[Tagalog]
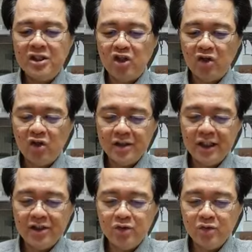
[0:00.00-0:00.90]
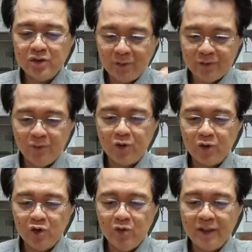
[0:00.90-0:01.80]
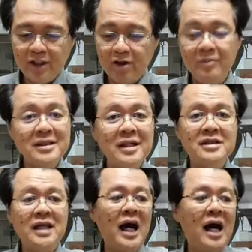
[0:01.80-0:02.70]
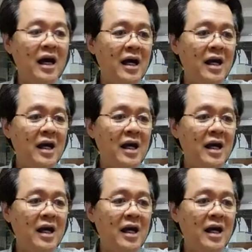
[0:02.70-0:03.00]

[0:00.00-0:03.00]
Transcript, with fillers: So, konting juice, tapos puro tubig, o minsan tsaa.